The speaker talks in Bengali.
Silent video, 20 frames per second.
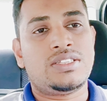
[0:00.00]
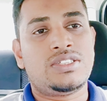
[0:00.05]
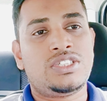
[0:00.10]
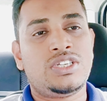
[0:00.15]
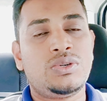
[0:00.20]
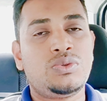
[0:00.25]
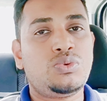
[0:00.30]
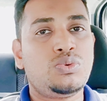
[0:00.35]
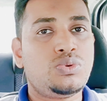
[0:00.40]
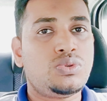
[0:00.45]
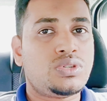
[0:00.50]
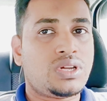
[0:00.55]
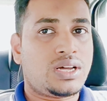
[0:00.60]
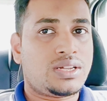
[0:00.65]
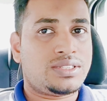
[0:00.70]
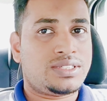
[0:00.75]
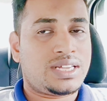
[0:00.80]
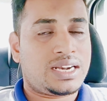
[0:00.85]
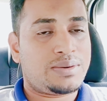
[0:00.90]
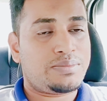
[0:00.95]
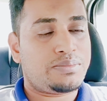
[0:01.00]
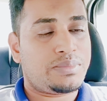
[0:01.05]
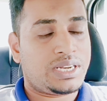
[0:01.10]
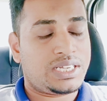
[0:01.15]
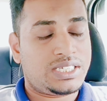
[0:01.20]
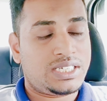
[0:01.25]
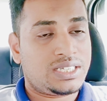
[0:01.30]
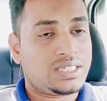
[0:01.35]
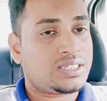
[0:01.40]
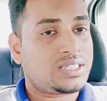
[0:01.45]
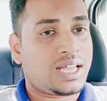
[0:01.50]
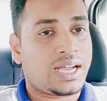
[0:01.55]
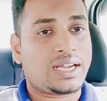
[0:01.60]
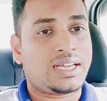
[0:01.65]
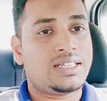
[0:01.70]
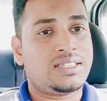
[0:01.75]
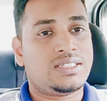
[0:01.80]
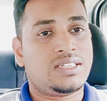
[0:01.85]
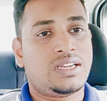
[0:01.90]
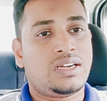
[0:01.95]
যেহেতু যারা মালয়েশিয়াতে
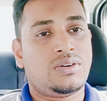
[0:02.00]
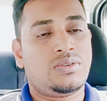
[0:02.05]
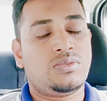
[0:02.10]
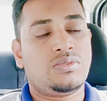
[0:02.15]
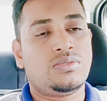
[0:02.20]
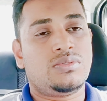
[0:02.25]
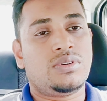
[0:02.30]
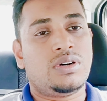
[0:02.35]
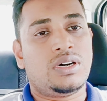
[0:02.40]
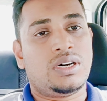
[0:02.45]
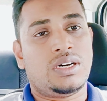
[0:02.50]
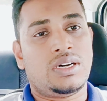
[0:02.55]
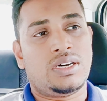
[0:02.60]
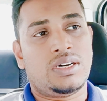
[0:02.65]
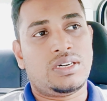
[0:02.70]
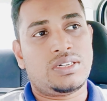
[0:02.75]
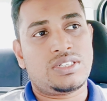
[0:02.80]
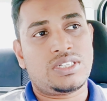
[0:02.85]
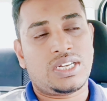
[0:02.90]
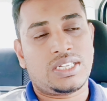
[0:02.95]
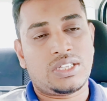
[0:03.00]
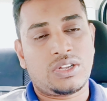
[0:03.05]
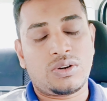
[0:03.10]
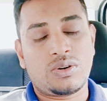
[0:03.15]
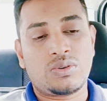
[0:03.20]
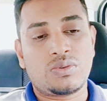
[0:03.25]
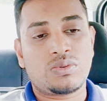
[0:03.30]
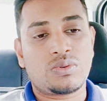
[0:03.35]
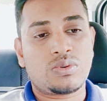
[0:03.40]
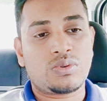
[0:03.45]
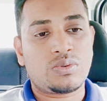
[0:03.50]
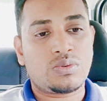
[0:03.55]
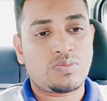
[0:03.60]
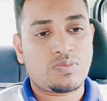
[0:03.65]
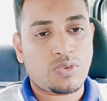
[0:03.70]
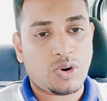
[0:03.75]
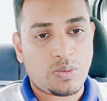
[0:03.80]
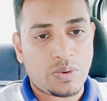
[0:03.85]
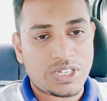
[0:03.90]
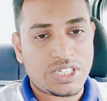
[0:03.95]
থাকেন যারা সাধারণ
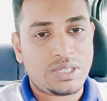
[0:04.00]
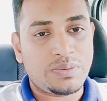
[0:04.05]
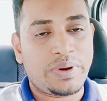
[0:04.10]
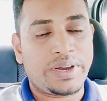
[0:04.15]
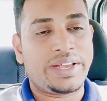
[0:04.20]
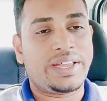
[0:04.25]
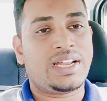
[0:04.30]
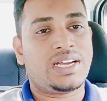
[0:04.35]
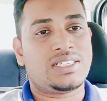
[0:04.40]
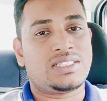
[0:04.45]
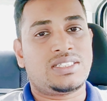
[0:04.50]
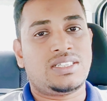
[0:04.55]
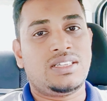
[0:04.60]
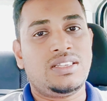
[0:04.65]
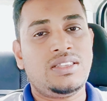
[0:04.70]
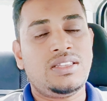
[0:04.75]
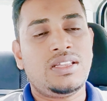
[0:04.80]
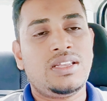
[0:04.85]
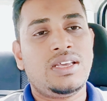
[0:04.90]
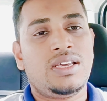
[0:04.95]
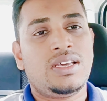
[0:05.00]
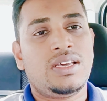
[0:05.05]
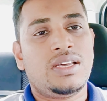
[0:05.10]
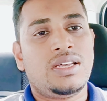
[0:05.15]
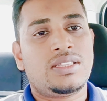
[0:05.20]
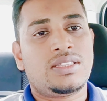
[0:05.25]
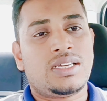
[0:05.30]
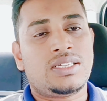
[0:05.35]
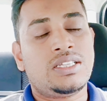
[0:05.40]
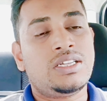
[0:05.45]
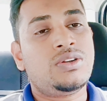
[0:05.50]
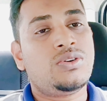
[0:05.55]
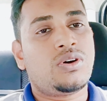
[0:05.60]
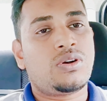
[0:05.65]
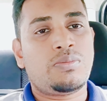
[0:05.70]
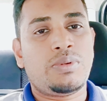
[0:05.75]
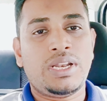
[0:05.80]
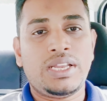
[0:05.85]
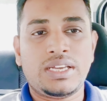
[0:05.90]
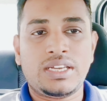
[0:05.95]
প্রবাসী বাইরে আছেন তাদের
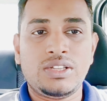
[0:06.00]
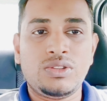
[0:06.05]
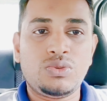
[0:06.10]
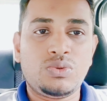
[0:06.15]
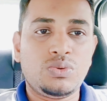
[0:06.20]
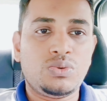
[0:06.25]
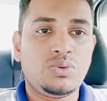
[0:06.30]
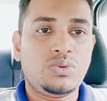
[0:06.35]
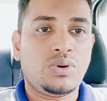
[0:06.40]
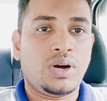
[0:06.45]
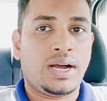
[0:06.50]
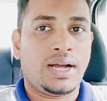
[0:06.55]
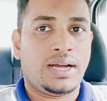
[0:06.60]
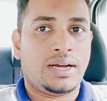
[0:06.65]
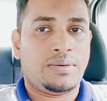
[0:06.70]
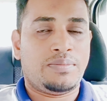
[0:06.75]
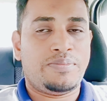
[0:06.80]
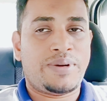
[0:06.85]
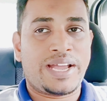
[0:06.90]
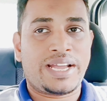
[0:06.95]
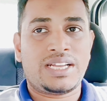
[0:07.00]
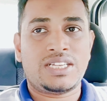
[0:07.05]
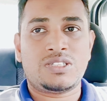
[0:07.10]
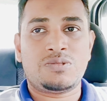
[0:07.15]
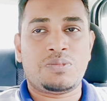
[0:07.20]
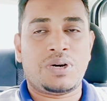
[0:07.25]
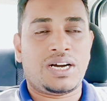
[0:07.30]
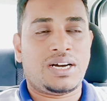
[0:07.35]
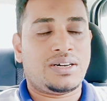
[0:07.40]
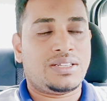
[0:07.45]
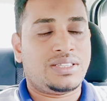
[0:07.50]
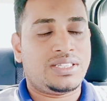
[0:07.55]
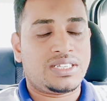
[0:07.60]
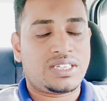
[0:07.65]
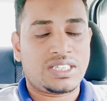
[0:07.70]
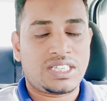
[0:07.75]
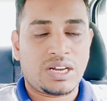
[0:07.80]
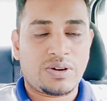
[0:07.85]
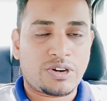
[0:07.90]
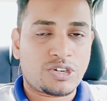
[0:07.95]
নর্মালি কিন্তু ব্যাগেজ বা
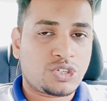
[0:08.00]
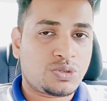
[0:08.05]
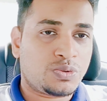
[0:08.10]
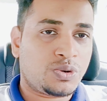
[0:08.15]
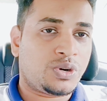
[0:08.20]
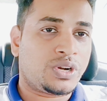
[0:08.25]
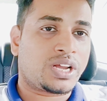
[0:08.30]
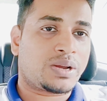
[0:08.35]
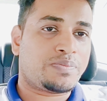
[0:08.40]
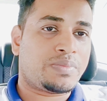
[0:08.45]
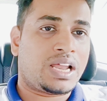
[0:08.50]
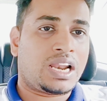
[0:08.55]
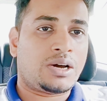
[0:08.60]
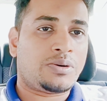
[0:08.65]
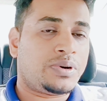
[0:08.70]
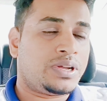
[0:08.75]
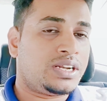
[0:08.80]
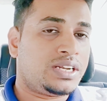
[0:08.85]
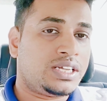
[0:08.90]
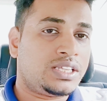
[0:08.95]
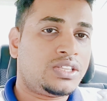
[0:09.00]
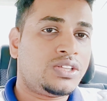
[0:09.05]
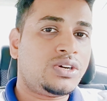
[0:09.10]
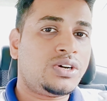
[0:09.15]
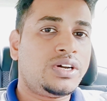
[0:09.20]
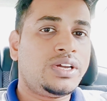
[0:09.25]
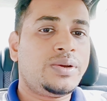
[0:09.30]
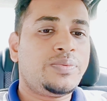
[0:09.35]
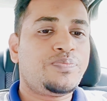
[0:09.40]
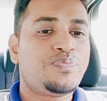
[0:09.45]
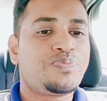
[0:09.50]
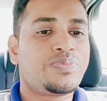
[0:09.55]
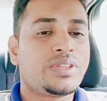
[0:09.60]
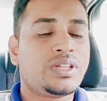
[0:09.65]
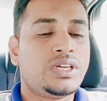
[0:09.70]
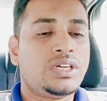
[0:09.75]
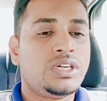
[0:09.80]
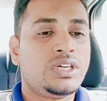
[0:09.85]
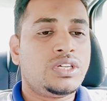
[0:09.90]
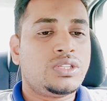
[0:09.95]
দেশে যাওয়ার সময় অনেক মালামাল নিতে হয়
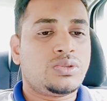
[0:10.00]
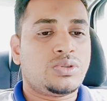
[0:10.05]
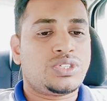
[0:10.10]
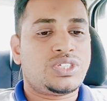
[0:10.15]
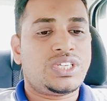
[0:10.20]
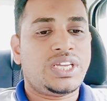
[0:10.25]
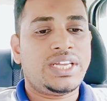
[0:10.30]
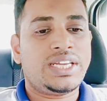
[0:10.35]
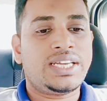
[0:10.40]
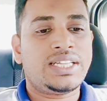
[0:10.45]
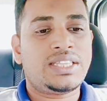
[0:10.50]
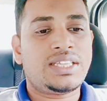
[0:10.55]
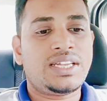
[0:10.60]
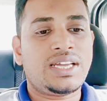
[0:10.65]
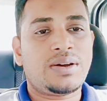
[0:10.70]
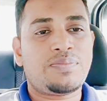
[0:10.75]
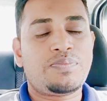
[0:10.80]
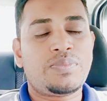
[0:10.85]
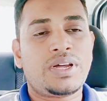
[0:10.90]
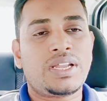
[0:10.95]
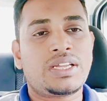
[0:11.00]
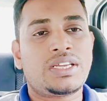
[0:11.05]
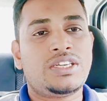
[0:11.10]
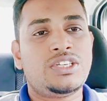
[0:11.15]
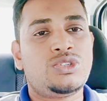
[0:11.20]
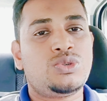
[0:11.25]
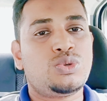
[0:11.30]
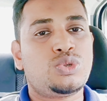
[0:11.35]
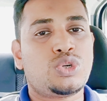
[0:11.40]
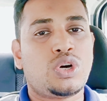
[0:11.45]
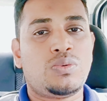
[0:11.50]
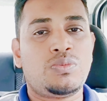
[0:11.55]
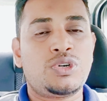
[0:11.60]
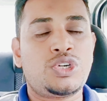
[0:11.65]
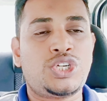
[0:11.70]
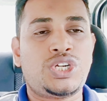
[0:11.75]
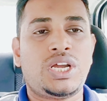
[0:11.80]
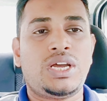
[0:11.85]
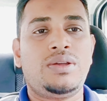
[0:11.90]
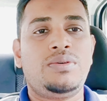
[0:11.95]
তো সেই ক্ষেত্রে আপনার কিছু
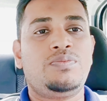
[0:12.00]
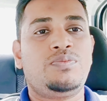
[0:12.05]
সমস্যায়